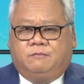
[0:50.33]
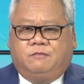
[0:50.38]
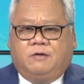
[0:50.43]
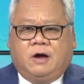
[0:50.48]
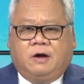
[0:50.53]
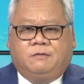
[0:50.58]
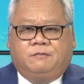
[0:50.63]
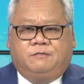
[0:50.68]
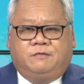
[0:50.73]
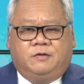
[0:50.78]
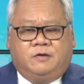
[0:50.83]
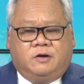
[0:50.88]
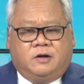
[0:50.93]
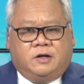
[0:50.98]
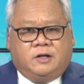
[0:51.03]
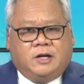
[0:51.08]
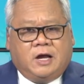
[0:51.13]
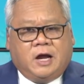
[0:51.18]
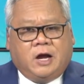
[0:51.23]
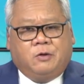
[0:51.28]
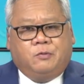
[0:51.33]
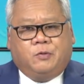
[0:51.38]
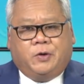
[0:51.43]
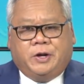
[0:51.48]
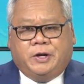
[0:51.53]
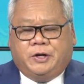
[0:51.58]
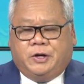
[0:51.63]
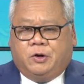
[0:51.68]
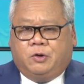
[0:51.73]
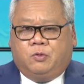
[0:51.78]
và vừa đài
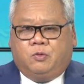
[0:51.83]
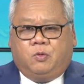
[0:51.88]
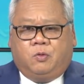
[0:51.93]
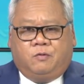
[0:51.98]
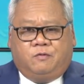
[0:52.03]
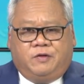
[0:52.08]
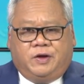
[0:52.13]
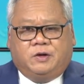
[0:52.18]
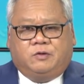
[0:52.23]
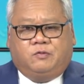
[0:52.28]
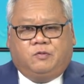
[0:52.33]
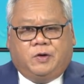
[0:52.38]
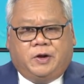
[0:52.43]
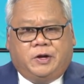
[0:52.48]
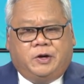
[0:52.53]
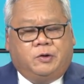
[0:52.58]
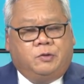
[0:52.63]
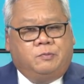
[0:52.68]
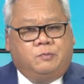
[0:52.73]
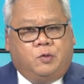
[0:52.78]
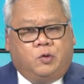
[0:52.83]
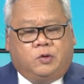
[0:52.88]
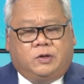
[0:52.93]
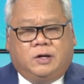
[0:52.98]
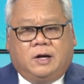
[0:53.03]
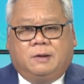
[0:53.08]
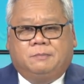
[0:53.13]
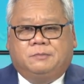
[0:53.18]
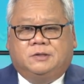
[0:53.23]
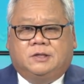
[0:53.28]
radio của Việt Radio một
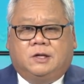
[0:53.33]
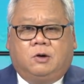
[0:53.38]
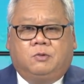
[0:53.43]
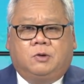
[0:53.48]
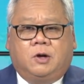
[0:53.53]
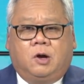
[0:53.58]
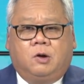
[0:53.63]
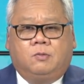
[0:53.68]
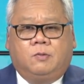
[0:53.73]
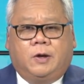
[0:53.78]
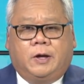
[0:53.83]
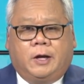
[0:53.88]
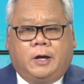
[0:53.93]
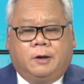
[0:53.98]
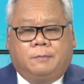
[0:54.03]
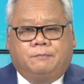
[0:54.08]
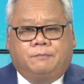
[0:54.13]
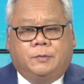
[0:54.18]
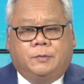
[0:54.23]
năm sáu không A M.